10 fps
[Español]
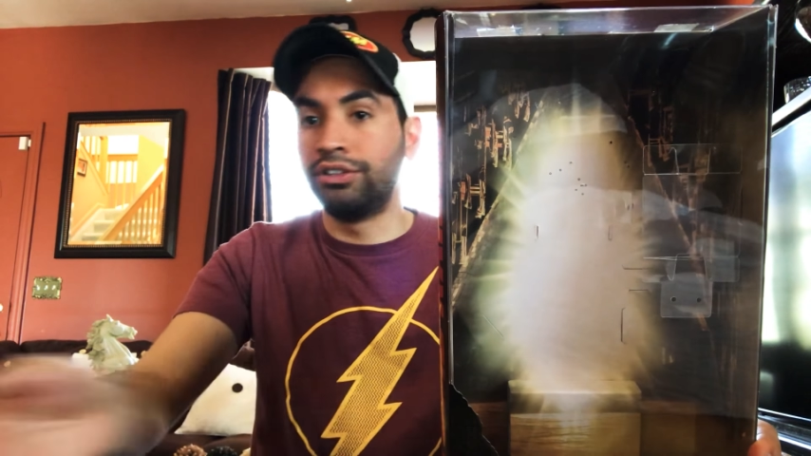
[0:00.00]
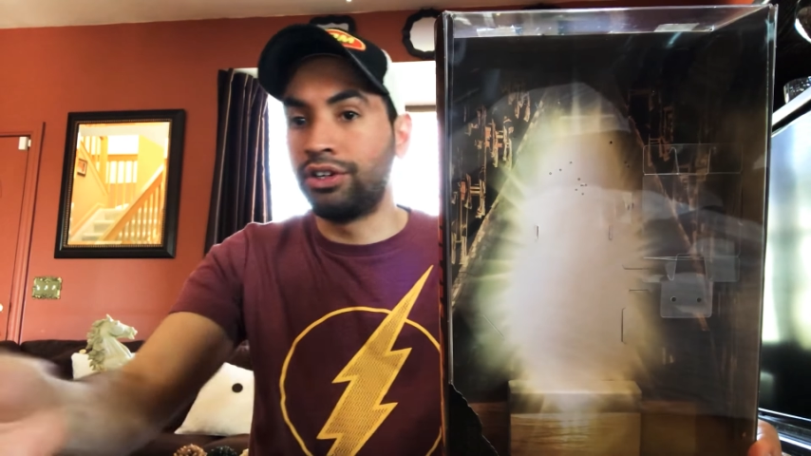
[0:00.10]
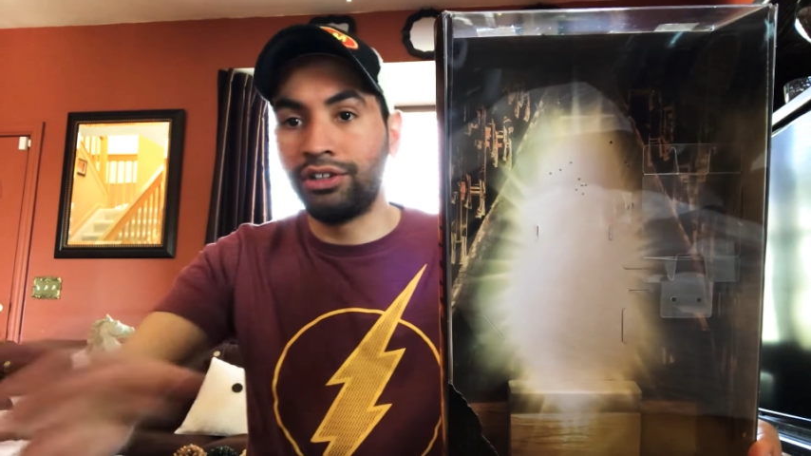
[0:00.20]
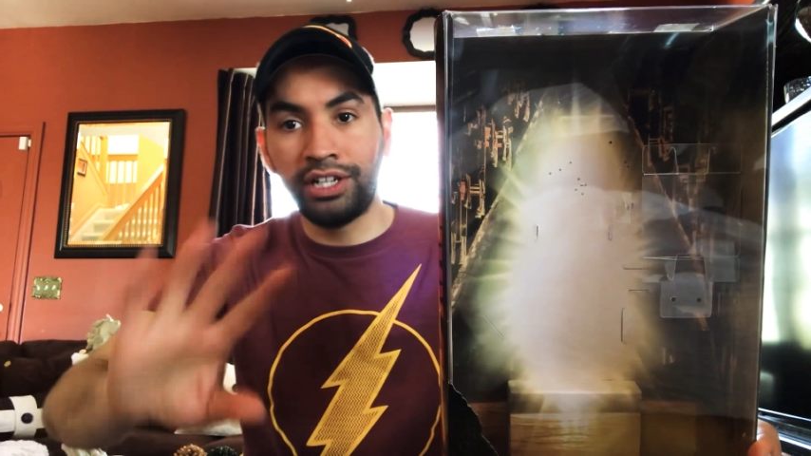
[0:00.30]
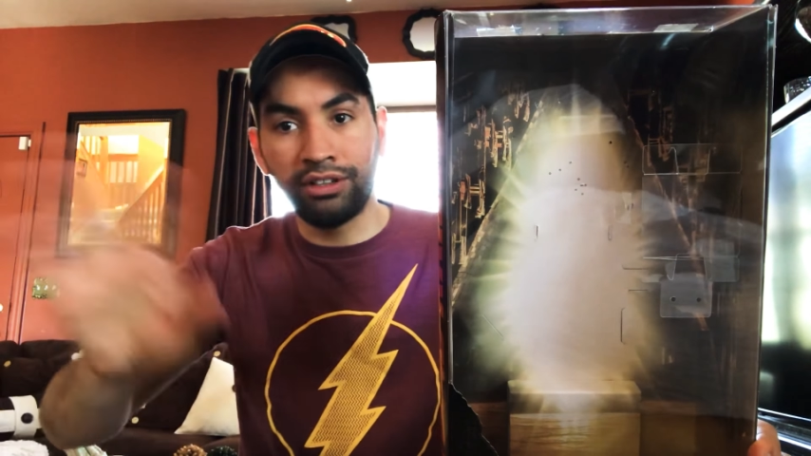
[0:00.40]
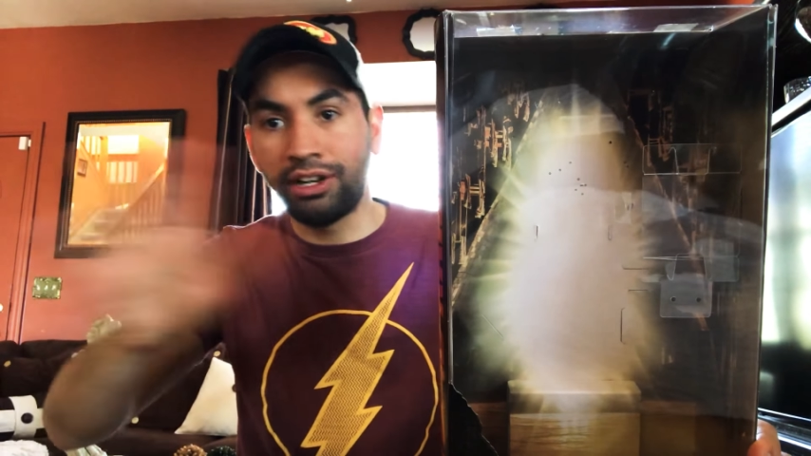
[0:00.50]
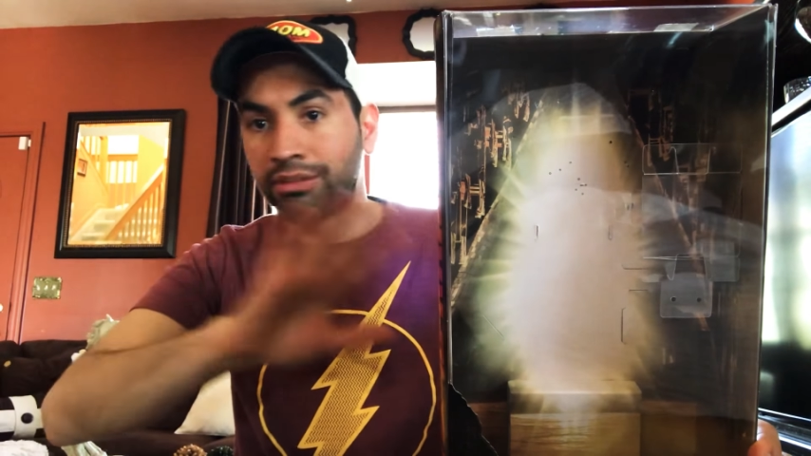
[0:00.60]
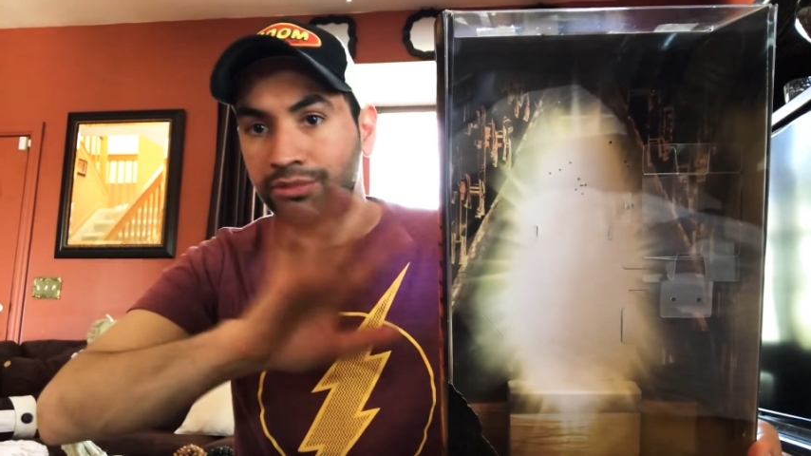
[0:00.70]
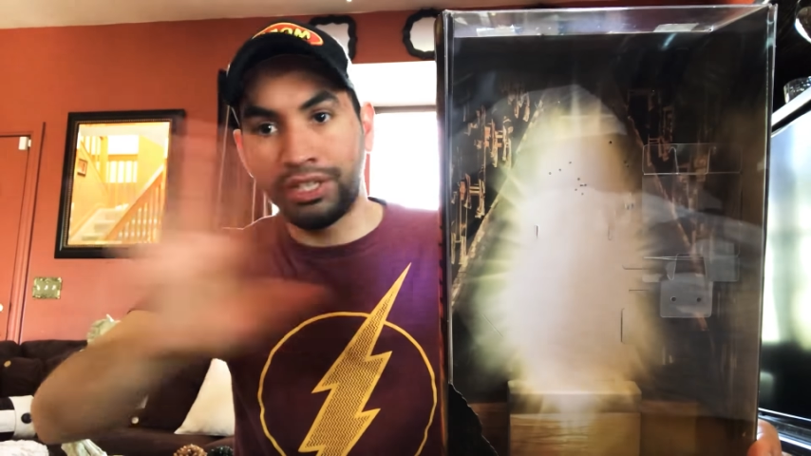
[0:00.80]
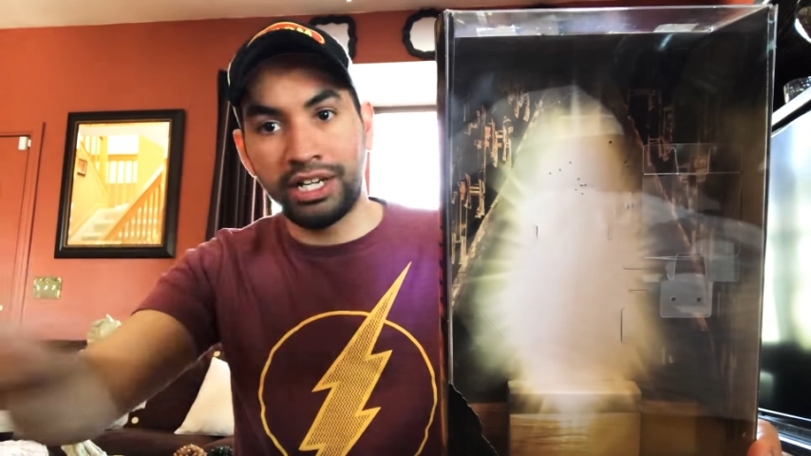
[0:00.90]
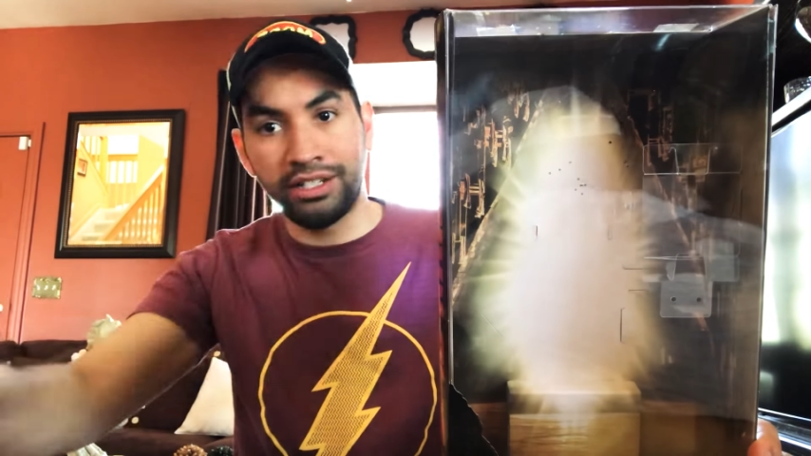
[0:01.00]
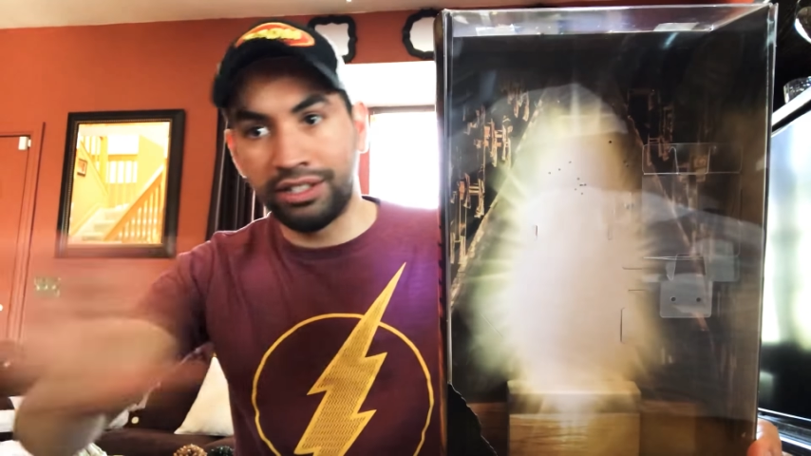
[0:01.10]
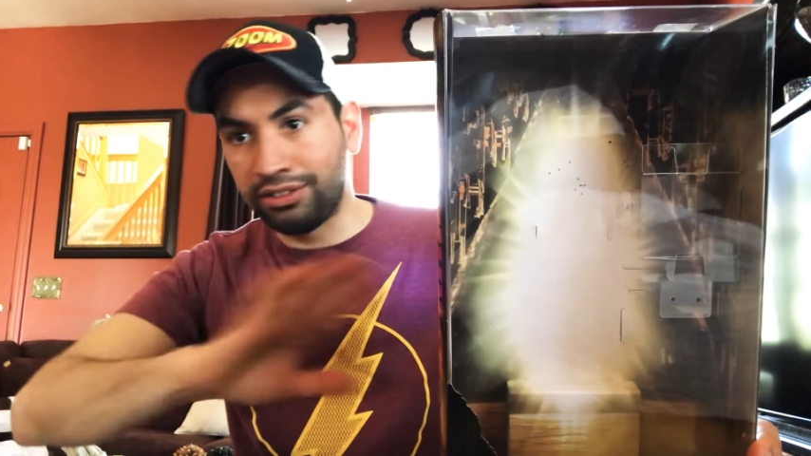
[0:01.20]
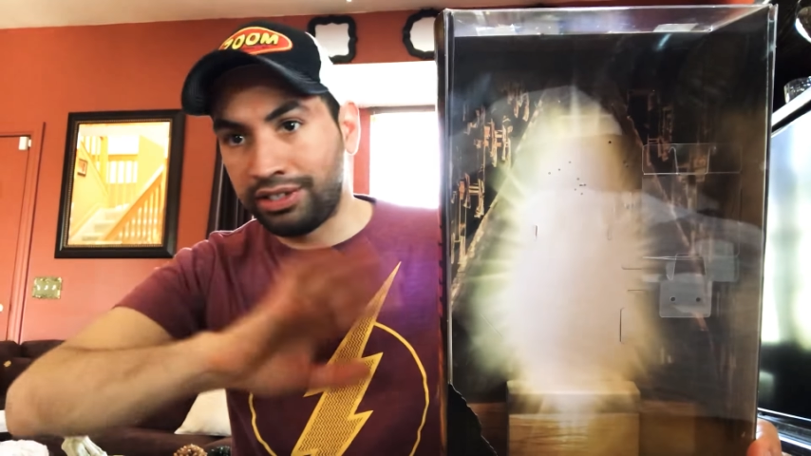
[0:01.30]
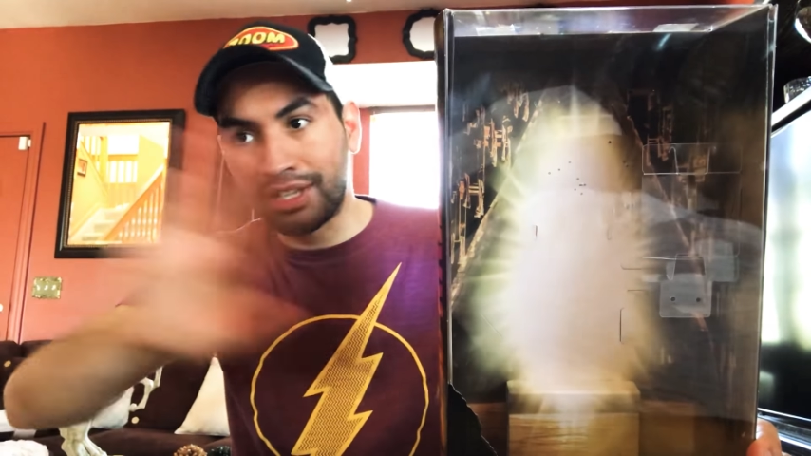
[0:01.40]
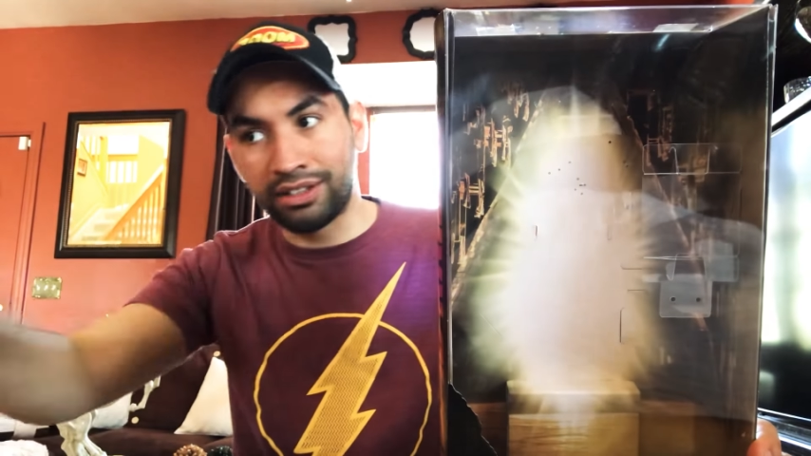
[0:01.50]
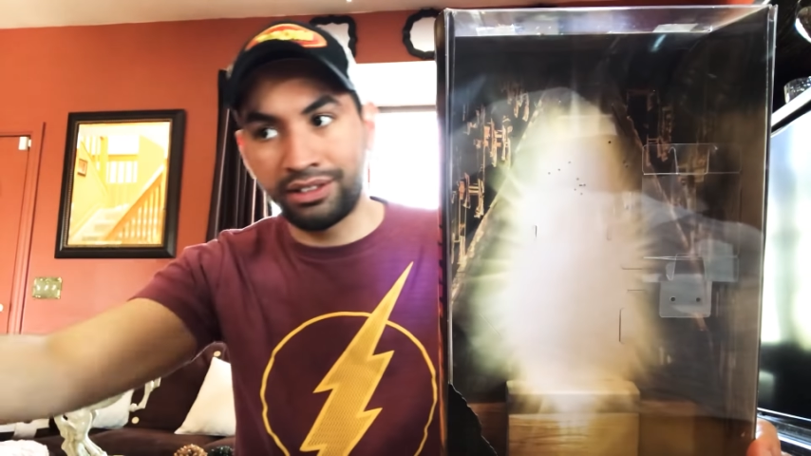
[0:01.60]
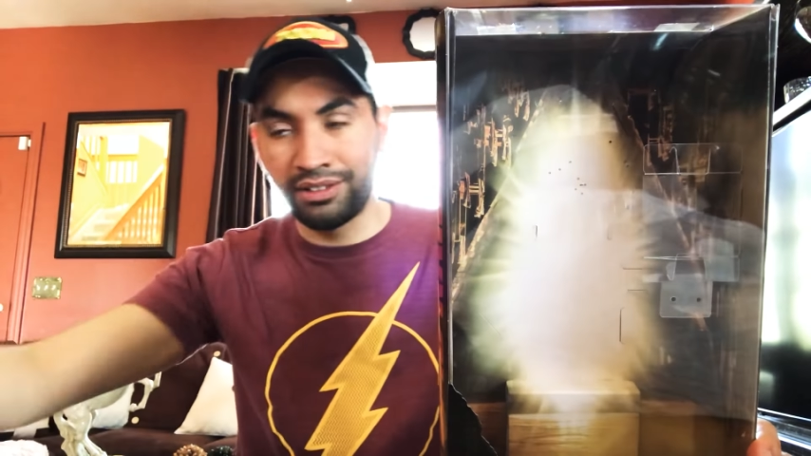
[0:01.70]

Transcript: yo quiero tener todas las muñecas de todas las